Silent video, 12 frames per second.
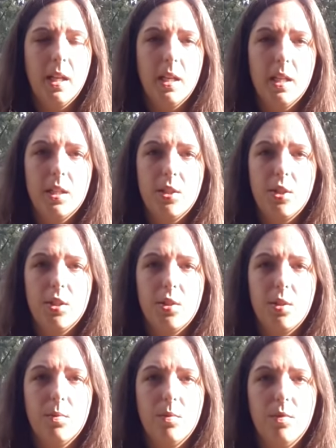e,
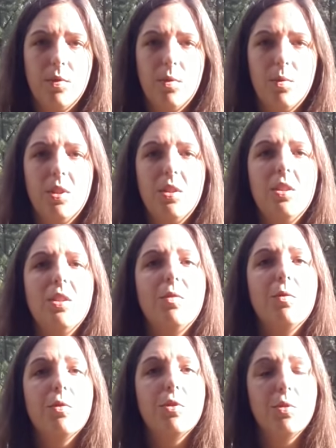często mówią inni
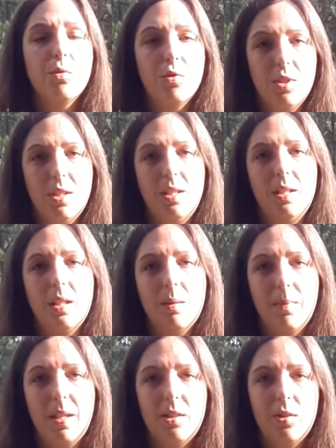twórcy różnych innych
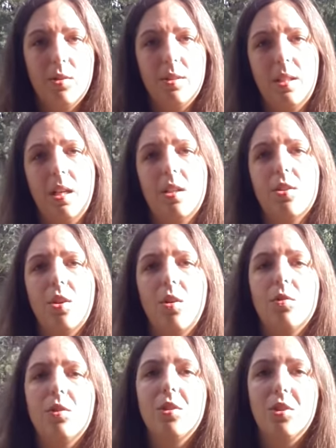metod, tak? Że
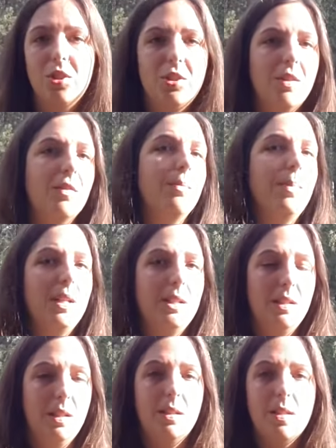oni gdzieś tam
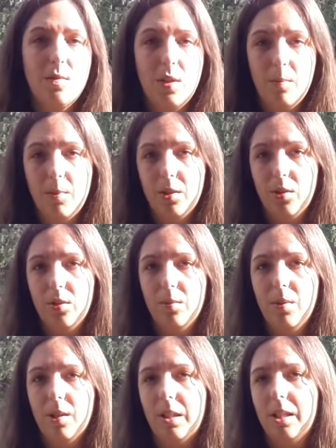wpadli na te swoje metody.
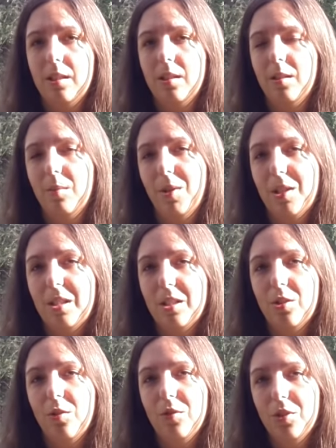Bartlett,
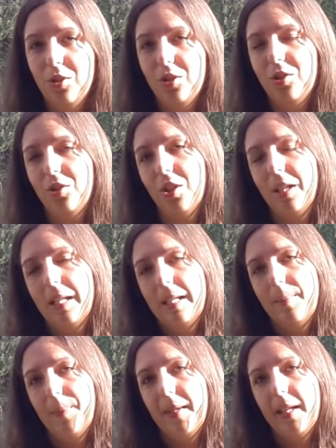Bartlettowi gdzieś
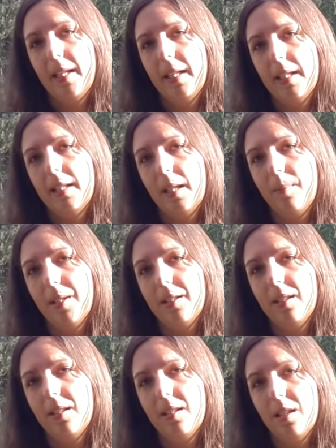E, ta
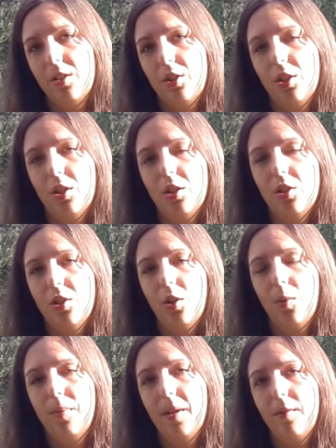matryca się,
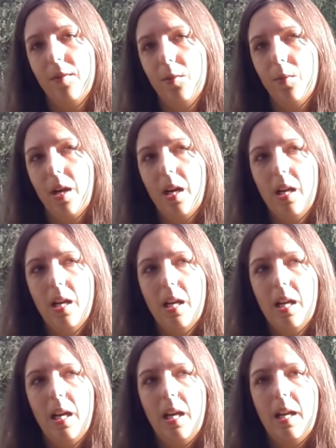się objawiła,
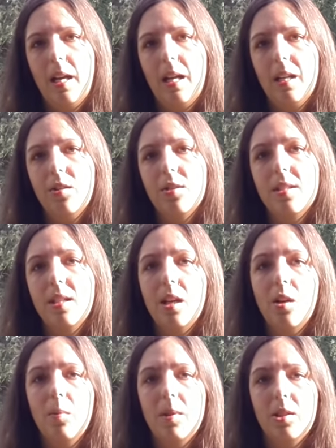e, ale to jest
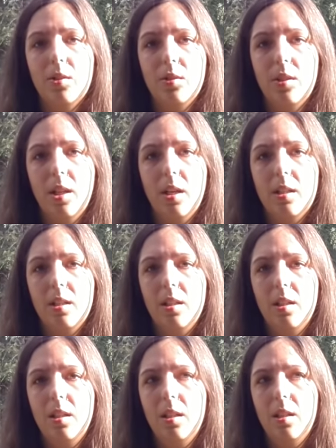jego metoda
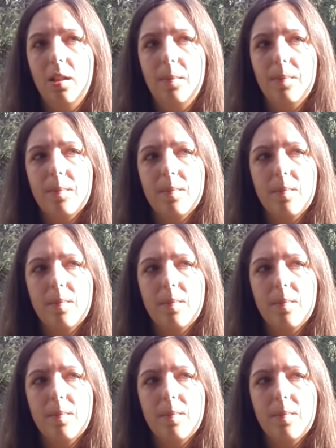i